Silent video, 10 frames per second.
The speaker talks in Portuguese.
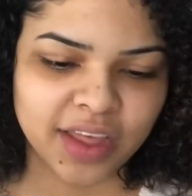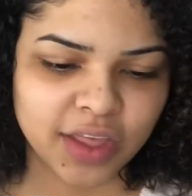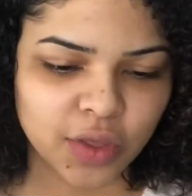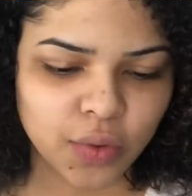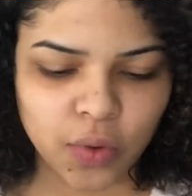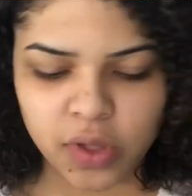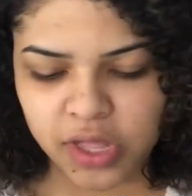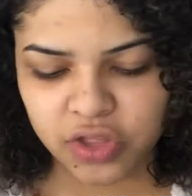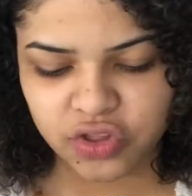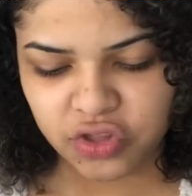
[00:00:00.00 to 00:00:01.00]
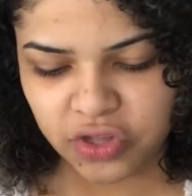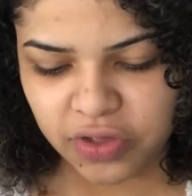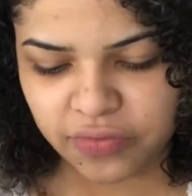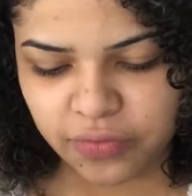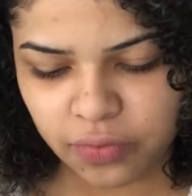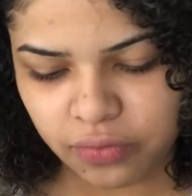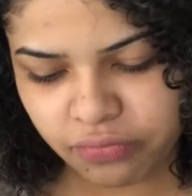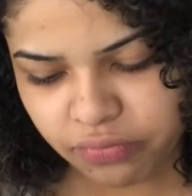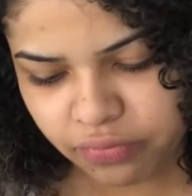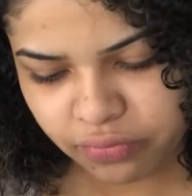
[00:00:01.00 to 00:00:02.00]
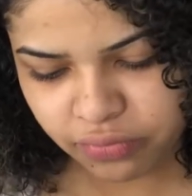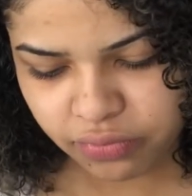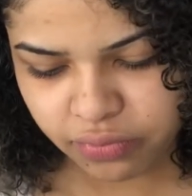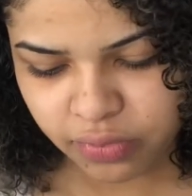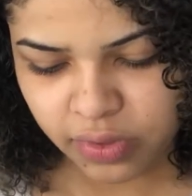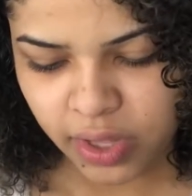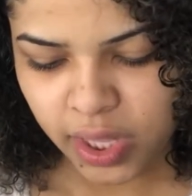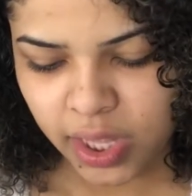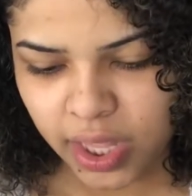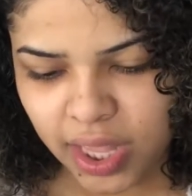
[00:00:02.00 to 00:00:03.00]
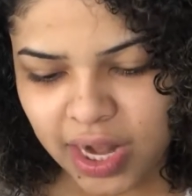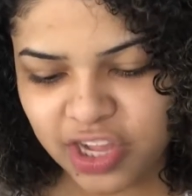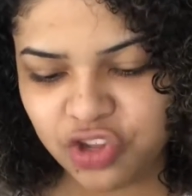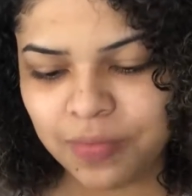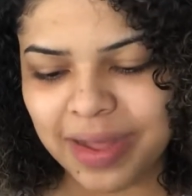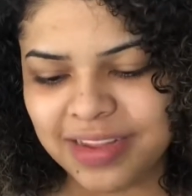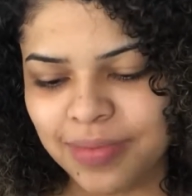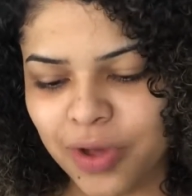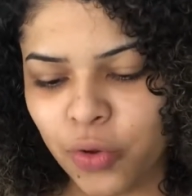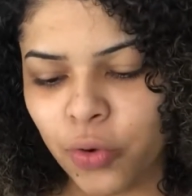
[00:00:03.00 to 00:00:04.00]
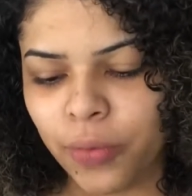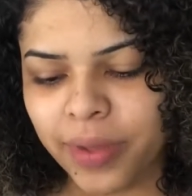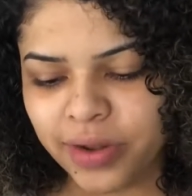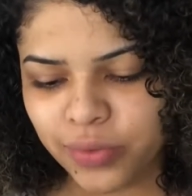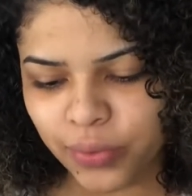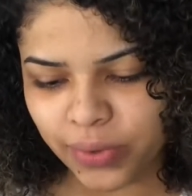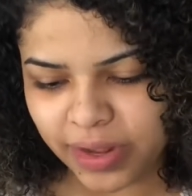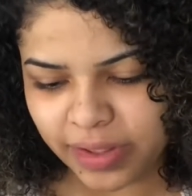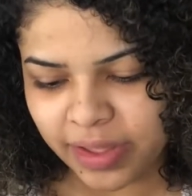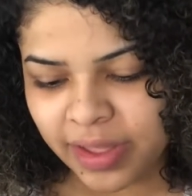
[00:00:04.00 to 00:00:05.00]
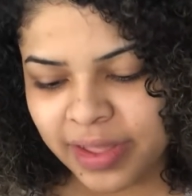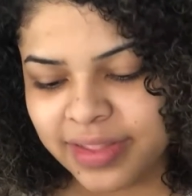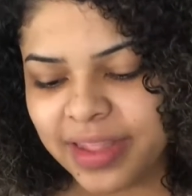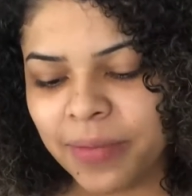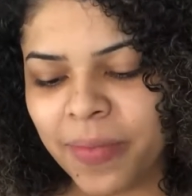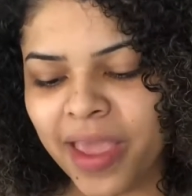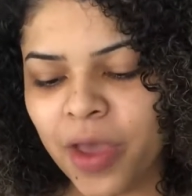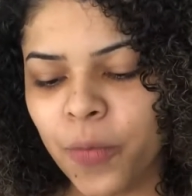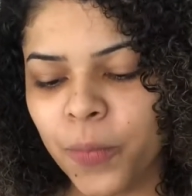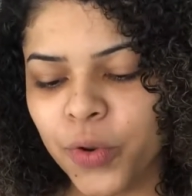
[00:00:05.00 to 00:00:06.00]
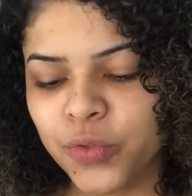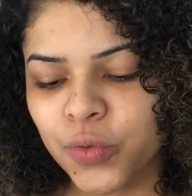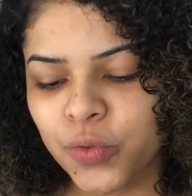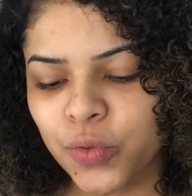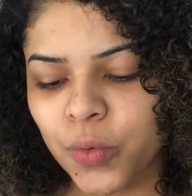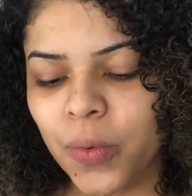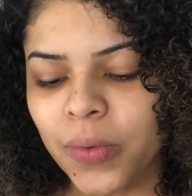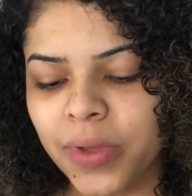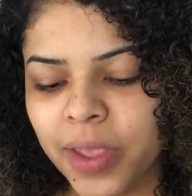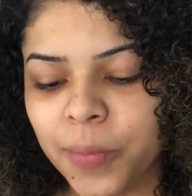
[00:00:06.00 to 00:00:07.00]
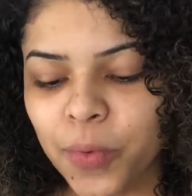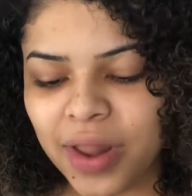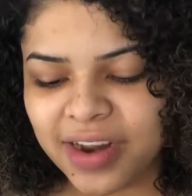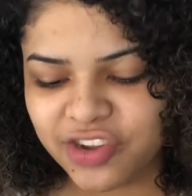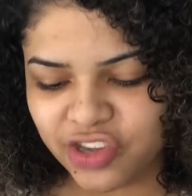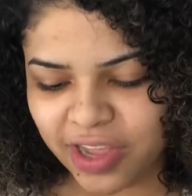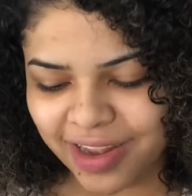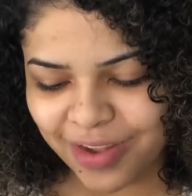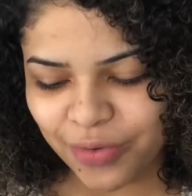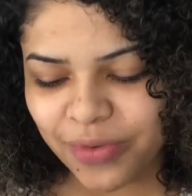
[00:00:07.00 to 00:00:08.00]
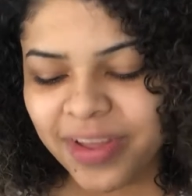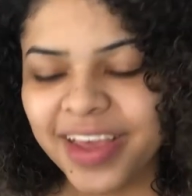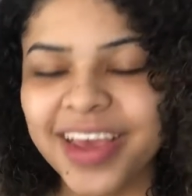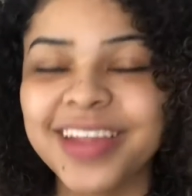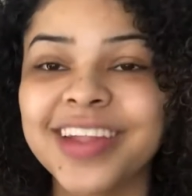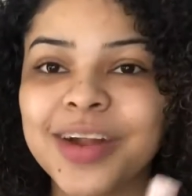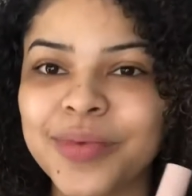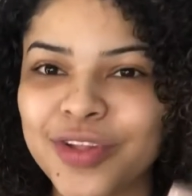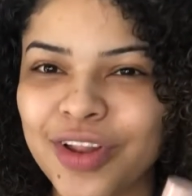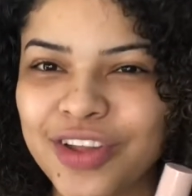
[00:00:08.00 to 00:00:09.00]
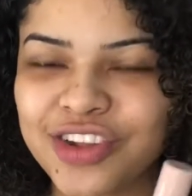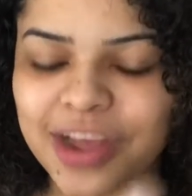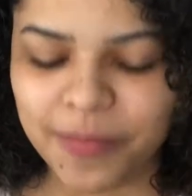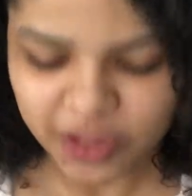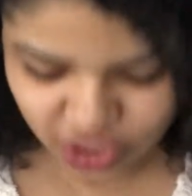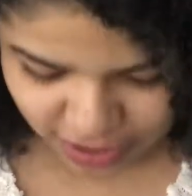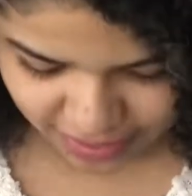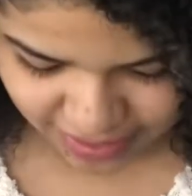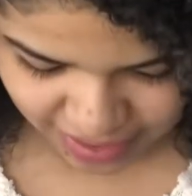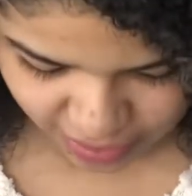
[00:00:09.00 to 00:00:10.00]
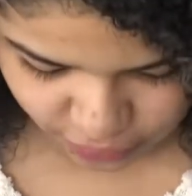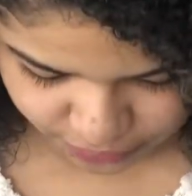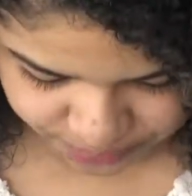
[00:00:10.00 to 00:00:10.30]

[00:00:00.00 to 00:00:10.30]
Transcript: E o corretivo ele é de máxima cobertura. Também é um produto hipoalergênico e dermatologicamente testado.